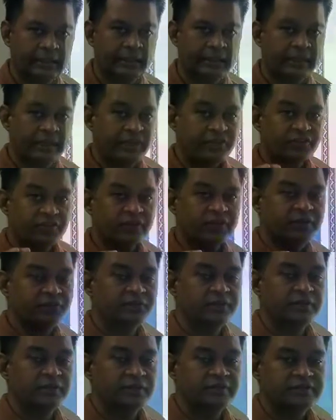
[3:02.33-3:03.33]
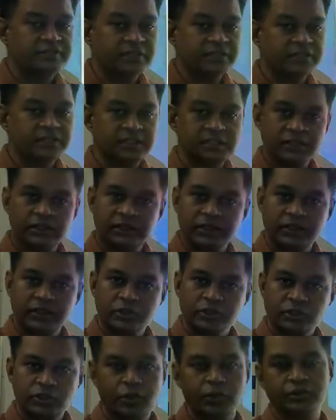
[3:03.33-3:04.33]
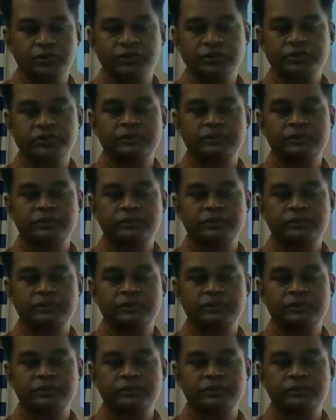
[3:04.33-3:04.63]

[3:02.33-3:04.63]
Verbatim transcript: অ্যাসার্টিভ সেন্টেন্সটা চেনাটা সহজ